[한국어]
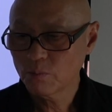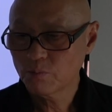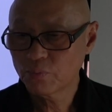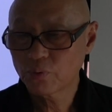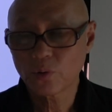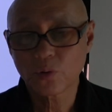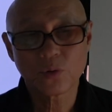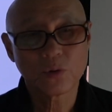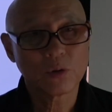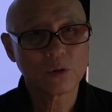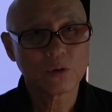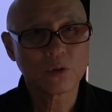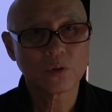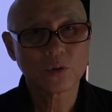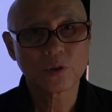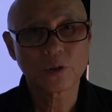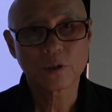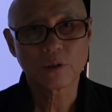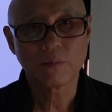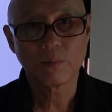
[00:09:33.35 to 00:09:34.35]

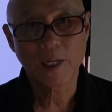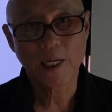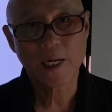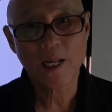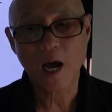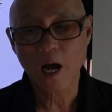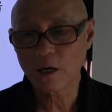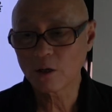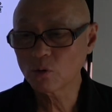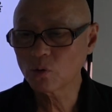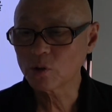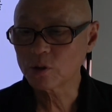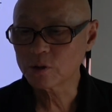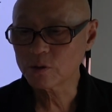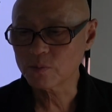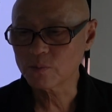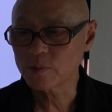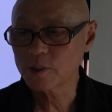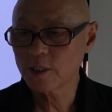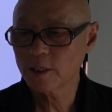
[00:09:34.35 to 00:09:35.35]
프로들도 저는 많이 알고
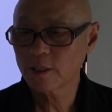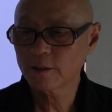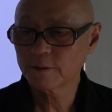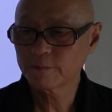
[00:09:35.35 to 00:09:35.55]
있습니다.